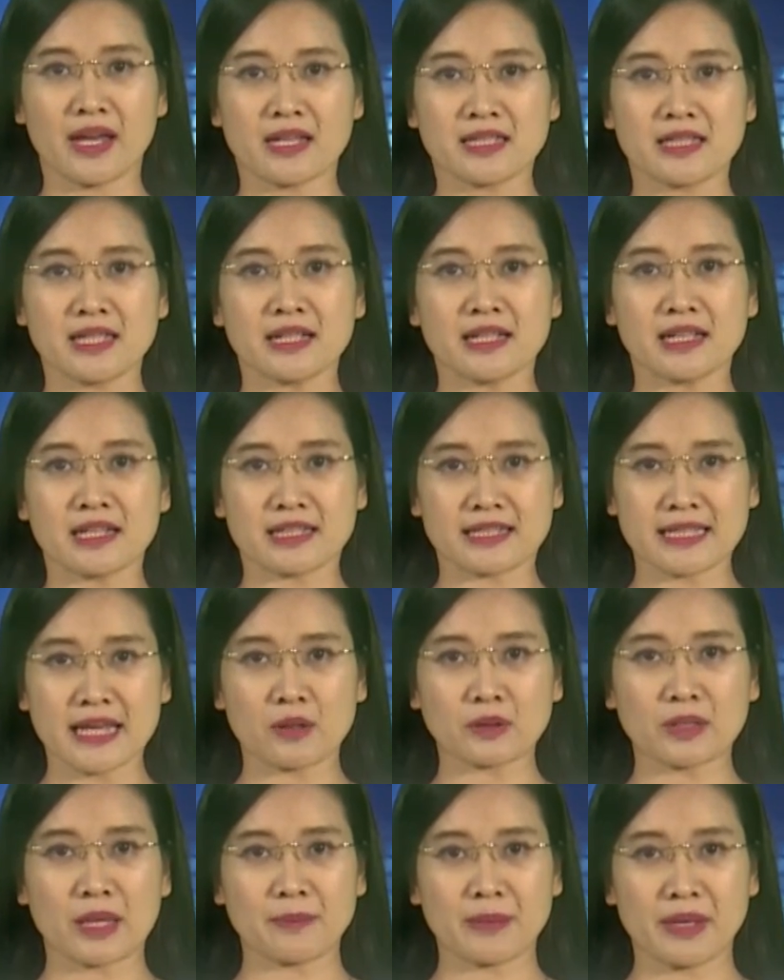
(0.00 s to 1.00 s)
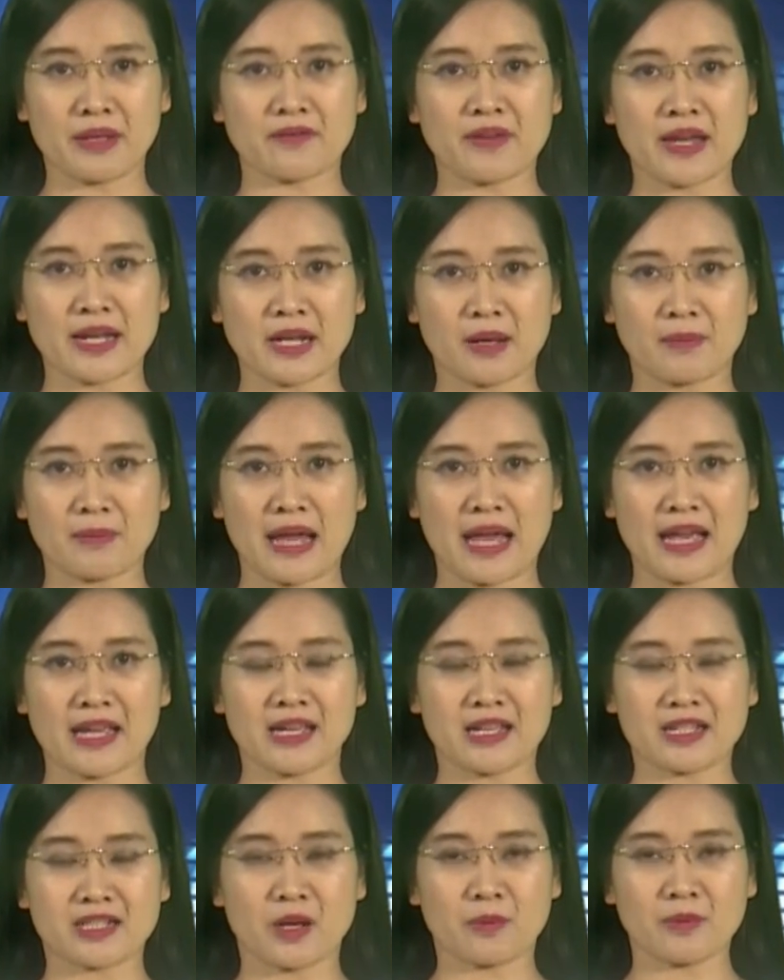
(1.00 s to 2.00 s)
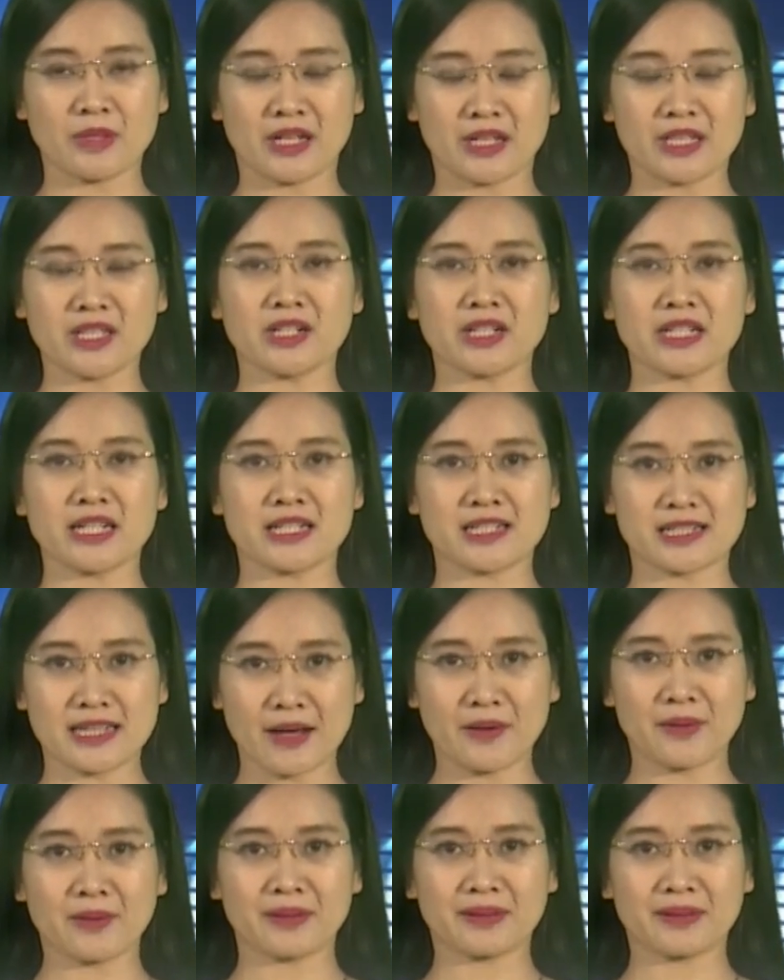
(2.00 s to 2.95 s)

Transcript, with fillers: Xin kính chào tạm biệt và hẹn gặp lại trong những chương trình sau.